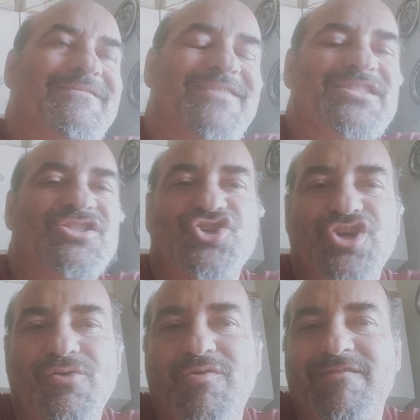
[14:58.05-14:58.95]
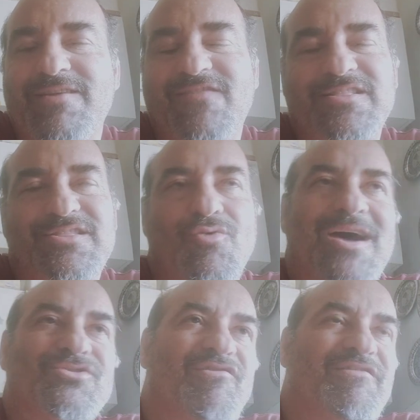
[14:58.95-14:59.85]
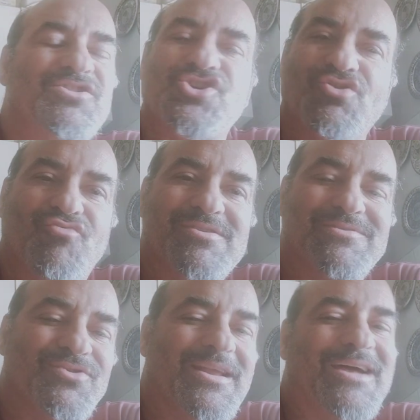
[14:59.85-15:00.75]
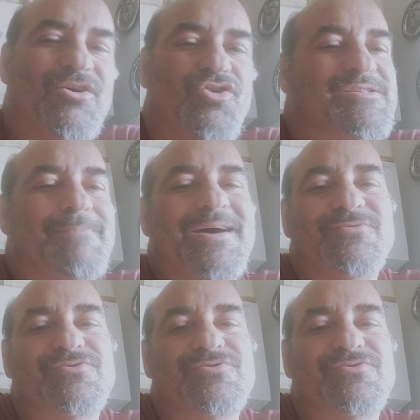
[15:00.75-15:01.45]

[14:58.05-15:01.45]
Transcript: il 25 il 24 il 25 della rosa ma